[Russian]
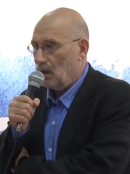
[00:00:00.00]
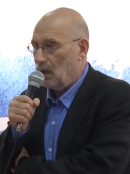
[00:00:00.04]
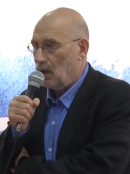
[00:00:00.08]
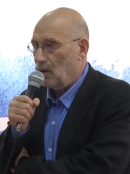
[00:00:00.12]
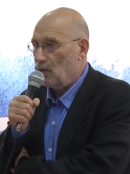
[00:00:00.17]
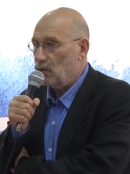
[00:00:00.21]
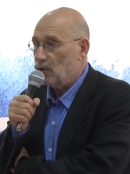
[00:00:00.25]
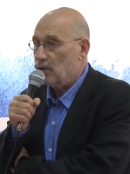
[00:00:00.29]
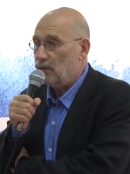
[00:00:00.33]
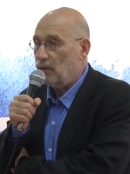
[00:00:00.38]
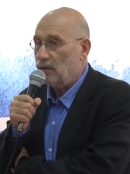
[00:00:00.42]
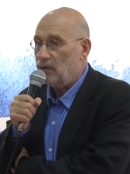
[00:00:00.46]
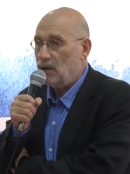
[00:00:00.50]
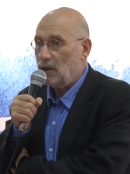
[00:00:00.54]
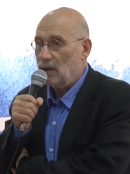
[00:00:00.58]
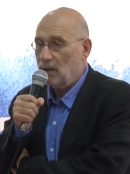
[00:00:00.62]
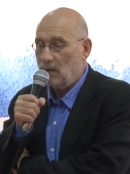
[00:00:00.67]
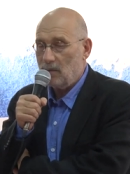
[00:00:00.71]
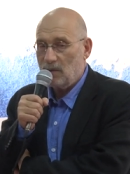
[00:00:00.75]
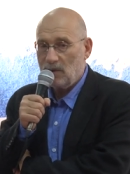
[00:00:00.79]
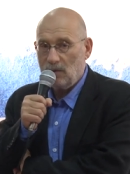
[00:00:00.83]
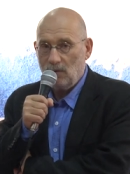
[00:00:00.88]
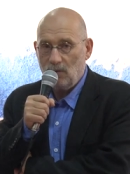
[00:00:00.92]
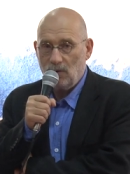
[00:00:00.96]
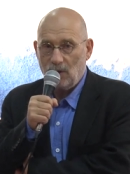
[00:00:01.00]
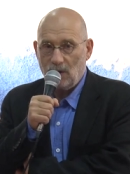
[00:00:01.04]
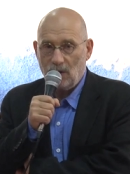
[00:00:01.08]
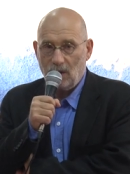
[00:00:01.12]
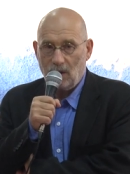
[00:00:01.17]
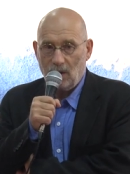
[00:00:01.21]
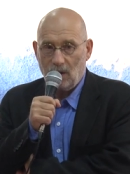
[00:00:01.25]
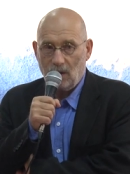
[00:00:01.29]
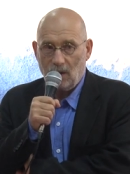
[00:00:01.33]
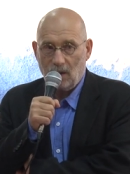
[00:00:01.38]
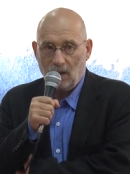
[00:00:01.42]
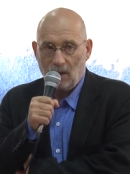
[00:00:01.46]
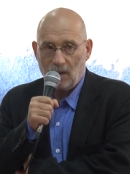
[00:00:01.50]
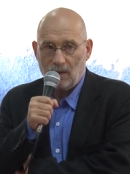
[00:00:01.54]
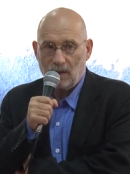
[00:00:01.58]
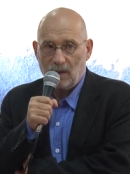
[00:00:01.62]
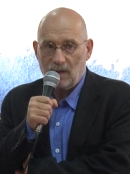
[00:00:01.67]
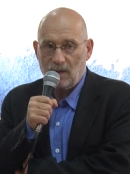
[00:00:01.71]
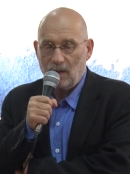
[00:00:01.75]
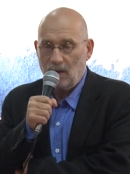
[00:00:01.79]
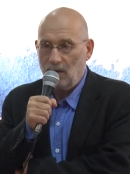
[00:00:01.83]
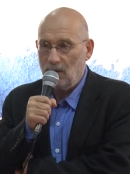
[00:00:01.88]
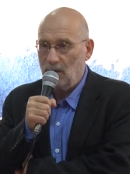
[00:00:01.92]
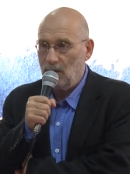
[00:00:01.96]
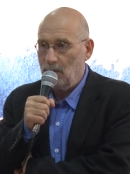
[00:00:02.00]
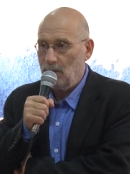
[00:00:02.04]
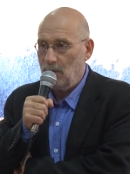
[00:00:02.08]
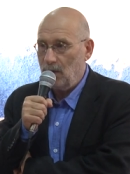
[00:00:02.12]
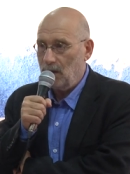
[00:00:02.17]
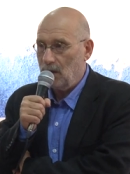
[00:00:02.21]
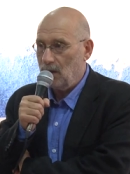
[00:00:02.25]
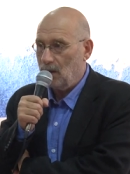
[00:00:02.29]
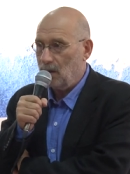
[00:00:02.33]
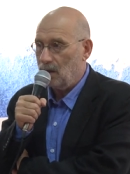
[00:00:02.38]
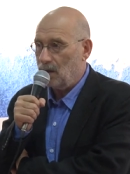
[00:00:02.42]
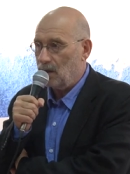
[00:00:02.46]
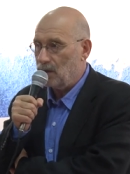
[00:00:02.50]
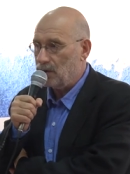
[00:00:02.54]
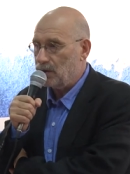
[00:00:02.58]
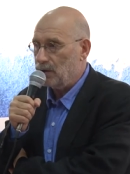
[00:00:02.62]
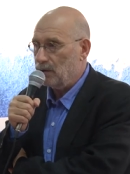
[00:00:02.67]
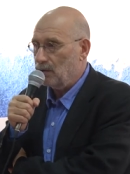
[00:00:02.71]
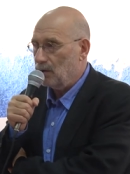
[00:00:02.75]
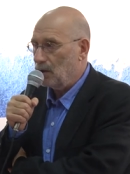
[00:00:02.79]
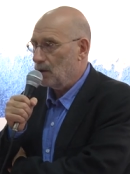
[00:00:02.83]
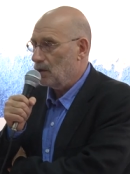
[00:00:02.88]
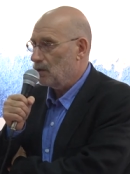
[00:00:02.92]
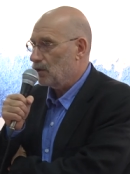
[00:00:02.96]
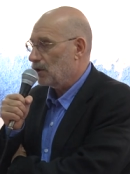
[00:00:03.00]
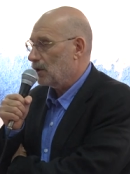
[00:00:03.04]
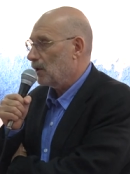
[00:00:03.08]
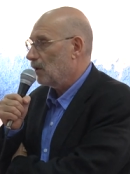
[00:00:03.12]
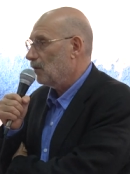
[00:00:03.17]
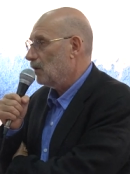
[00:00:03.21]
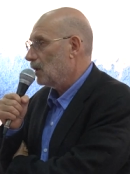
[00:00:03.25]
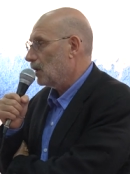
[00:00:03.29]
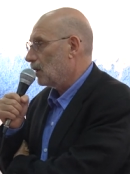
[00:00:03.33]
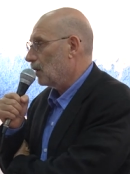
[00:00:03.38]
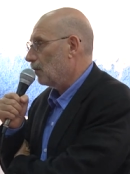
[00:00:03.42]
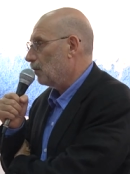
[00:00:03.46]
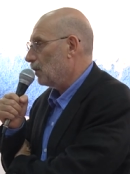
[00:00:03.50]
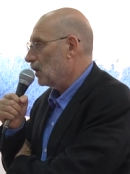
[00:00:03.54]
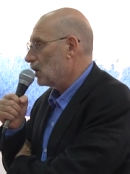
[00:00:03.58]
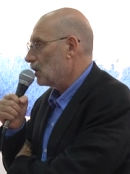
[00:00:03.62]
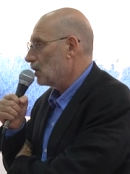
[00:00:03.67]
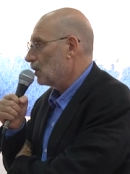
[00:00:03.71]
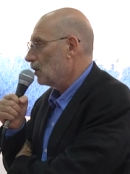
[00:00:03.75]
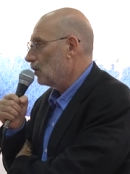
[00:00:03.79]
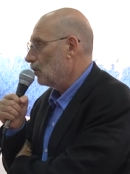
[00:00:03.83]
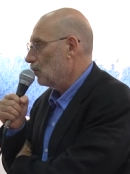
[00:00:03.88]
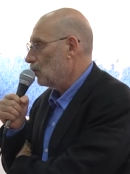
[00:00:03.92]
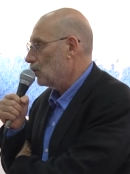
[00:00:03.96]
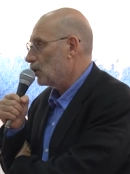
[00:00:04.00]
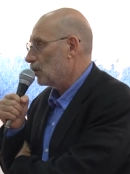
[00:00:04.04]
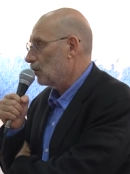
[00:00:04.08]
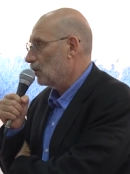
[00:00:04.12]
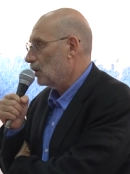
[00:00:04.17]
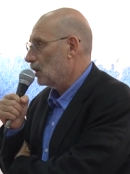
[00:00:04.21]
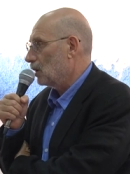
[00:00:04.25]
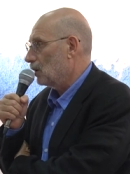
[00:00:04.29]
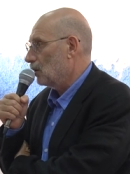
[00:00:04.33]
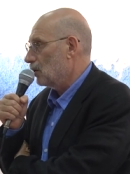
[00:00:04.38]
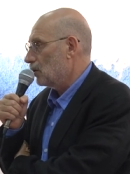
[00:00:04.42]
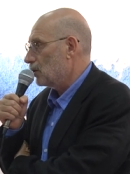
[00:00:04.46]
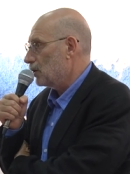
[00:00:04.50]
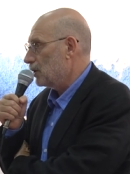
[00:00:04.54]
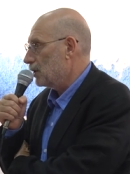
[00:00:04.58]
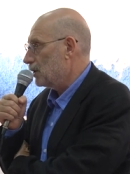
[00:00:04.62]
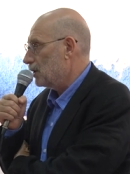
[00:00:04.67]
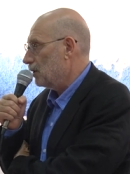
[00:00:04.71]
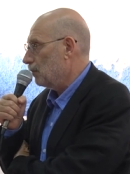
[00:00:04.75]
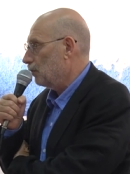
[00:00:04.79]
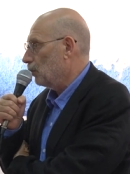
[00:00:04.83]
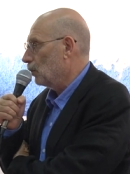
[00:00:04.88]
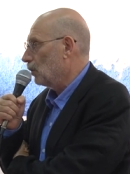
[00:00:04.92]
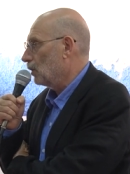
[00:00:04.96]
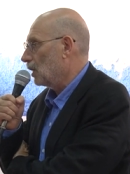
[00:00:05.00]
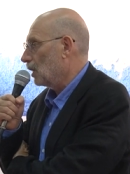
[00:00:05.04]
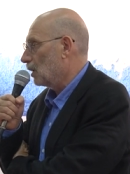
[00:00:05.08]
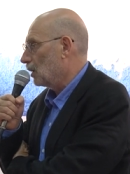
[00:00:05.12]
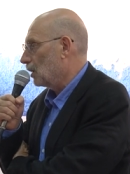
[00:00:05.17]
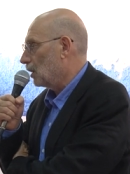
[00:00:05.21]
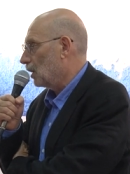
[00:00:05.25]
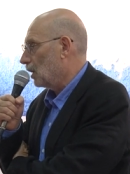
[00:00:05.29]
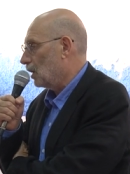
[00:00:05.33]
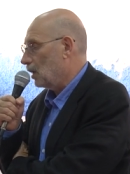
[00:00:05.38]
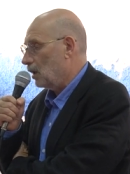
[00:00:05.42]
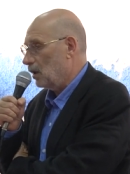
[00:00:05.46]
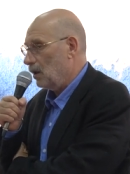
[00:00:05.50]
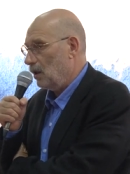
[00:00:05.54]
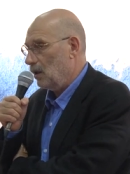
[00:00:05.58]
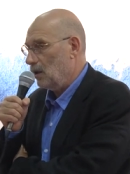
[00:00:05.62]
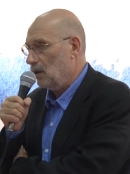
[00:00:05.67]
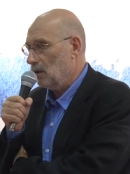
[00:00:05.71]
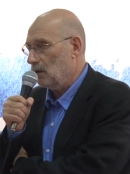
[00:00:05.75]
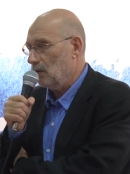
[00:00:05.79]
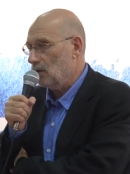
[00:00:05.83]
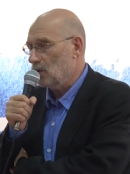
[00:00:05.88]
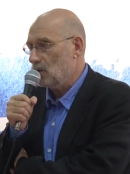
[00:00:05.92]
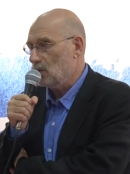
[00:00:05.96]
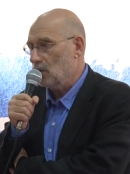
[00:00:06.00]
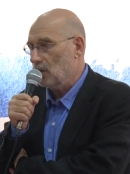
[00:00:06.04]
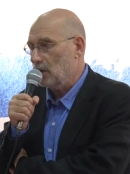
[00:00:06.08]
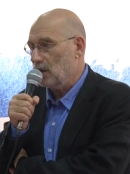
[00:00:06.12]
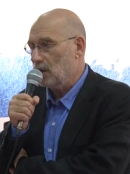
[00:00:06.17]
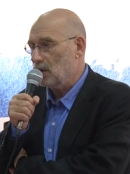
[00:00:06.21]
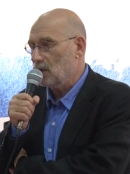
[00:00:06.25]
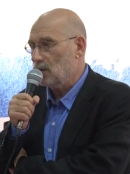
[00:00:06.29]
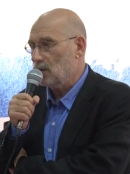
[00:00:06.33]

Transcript: А уж во всяком случае, я заставил бы каждого человека, претендующего на должность депутата или на высокий